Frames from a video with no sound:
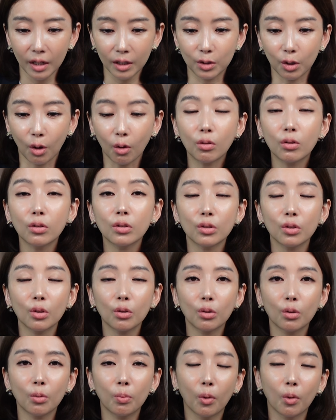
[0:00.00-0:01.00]

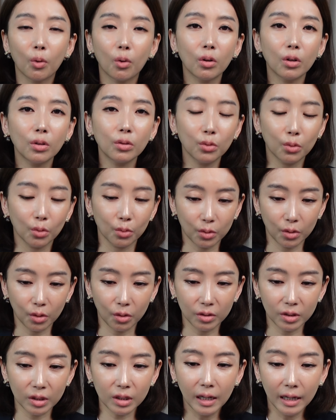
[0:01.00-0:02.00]
적극적으로 복권
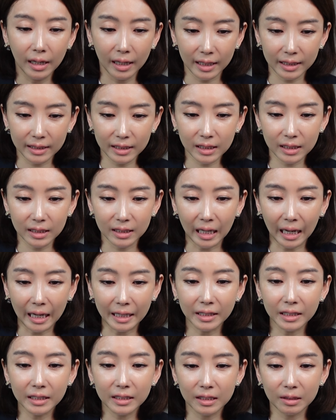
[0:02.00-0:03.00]
요청을 하지는
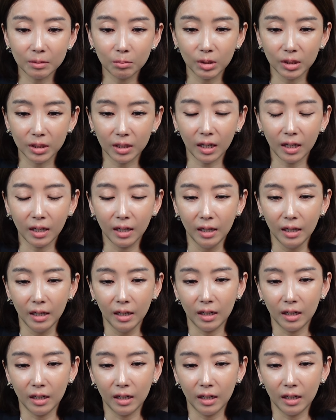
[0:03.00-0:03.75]
않았습니다.